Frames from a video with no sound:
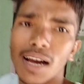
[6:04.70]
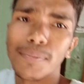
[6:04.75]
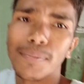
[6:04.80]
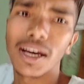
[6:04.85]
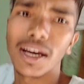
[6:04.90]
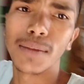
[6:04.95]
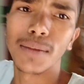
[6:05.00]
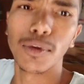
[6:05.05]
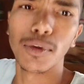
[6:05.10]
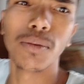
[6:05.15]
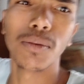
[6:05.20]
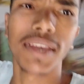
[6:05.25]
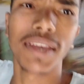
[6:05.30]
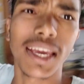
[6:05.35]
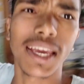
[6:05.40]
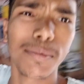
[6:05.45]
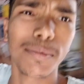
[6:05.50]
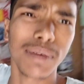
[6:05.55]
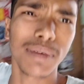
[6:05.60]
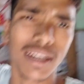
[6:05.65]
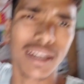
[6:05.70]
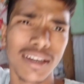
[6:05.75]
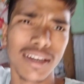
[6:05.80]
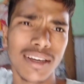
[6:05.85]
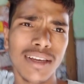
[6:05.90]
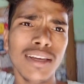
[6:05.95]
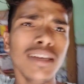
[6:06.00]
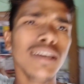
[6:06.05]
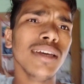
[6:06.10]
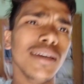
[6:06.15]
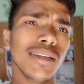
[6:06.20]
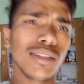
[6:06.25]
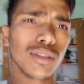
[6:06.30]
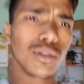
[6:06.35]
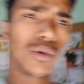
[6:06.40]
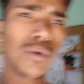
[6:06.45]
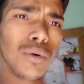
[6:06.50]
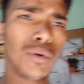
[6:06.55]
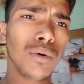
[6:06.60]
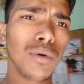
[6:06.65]
यहाँ पर अनमोल भी यहीं पर रहे
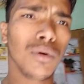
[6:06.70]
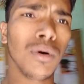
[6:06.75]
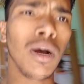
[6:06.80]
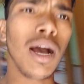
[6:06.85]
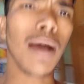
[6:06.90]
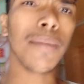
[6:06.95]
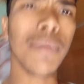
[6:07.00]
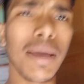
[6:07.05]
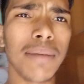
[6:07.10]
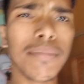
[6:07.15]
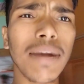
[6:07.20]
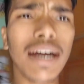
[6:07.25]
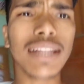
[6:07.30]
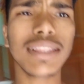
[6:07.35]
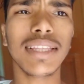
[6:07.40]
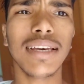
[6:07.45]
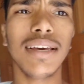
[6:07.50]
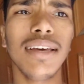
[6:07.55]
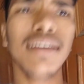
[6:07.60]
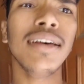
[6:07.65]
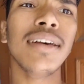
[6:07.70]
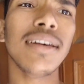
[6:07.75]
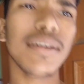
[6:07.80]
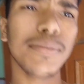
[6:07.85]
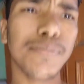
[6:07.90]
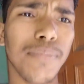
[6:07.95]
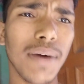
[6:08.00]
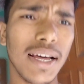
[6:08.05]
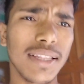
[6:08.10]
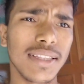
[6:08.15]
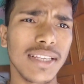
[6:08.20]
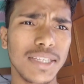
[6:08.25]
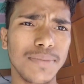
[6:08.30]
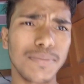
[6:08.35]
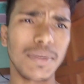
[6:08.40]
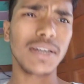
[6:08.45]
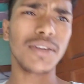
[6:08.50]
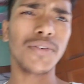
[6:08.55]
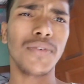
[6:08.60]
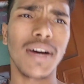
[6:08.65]
तो अभी हम आते हैं पाँच
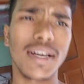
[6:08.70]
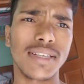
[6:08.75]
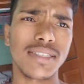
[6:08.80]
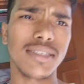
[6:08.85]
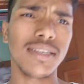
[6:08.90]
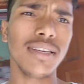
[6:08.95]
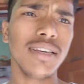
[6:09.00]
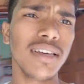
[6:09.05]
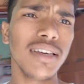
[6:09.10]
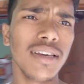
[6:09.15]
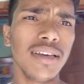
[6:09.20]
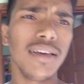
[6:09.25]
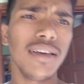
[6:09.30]
दस मिनट वहाँ से